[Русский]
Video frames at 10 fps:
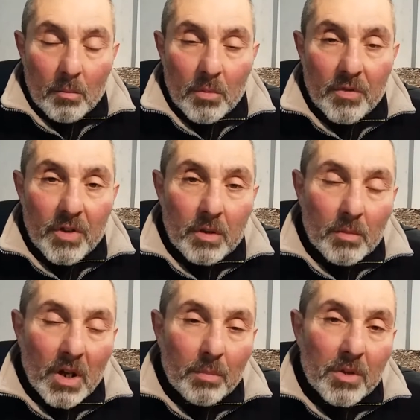мы
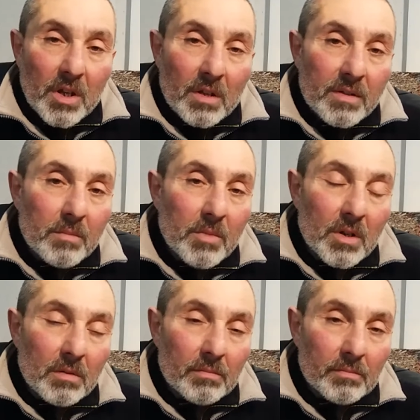видим, как меняется
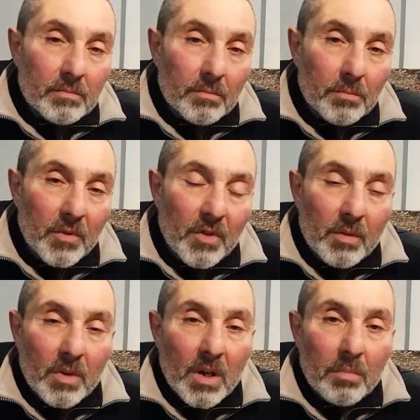мир, мы
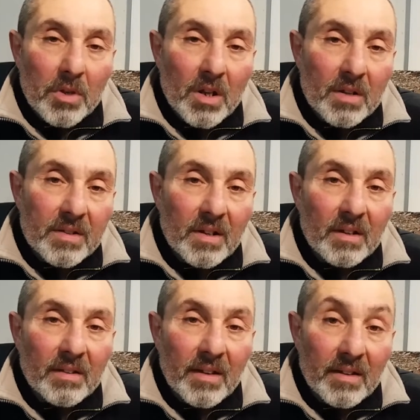видим, как меняется
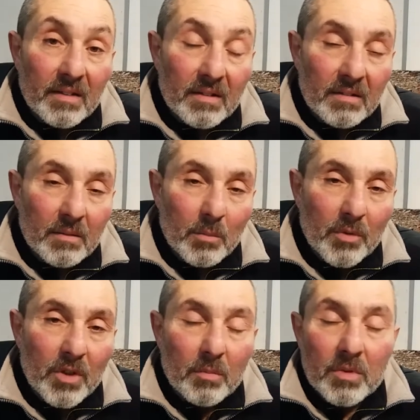контент, мы
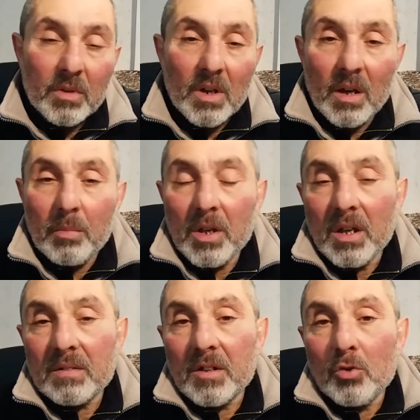видим, как
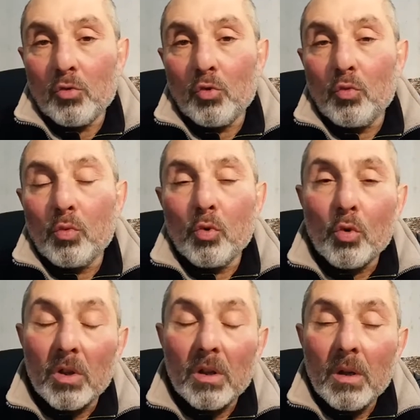меняется YouTube,
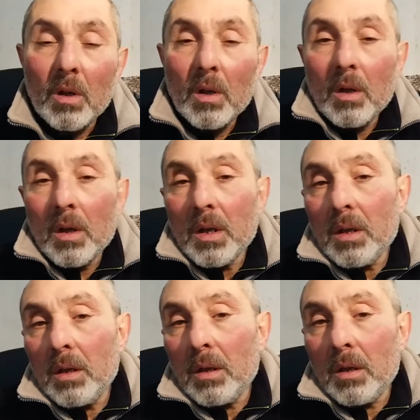Google,
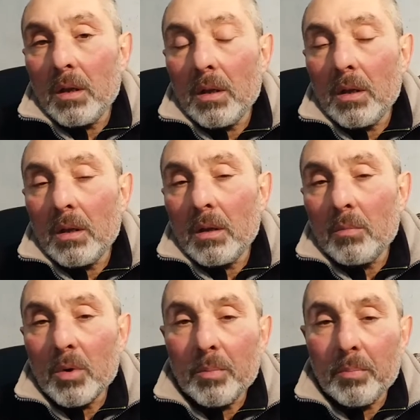и
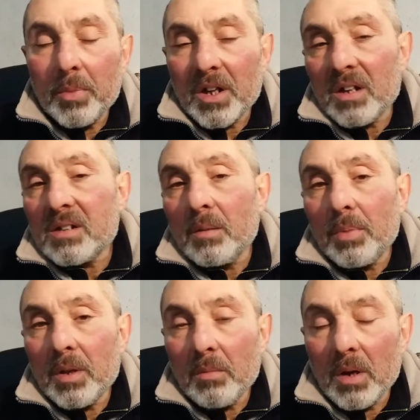мы прекрасно
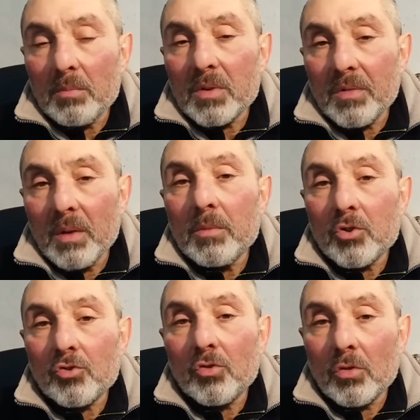понимаем с вами,
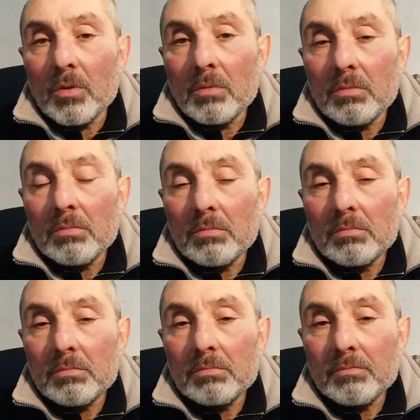что
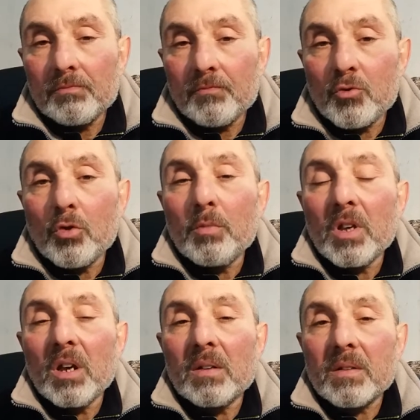все
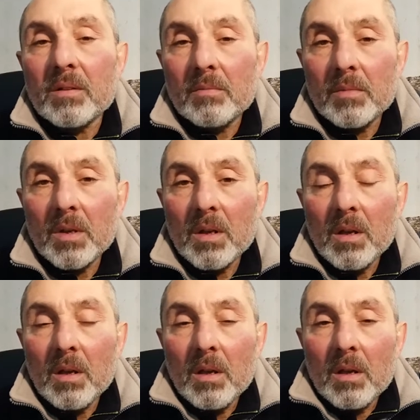меняется.
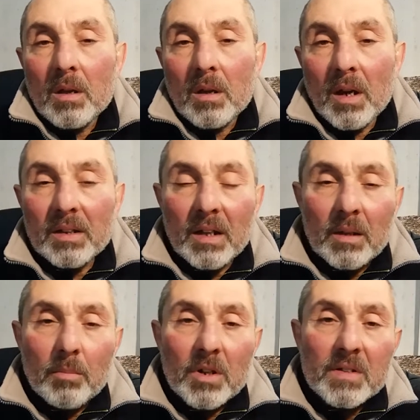
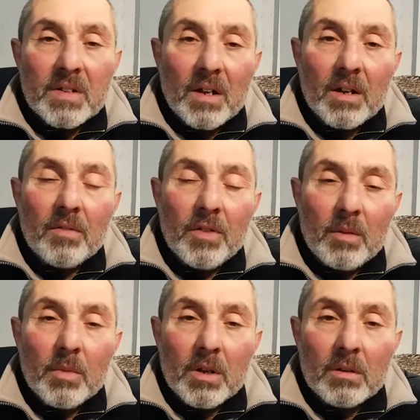Когда-то были старые
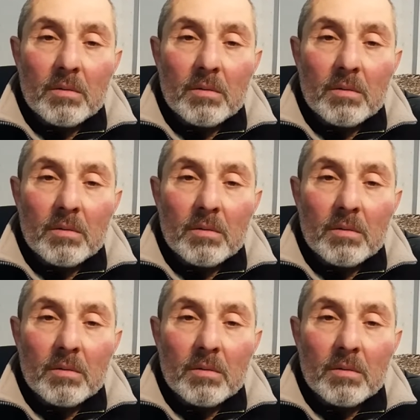фильмы,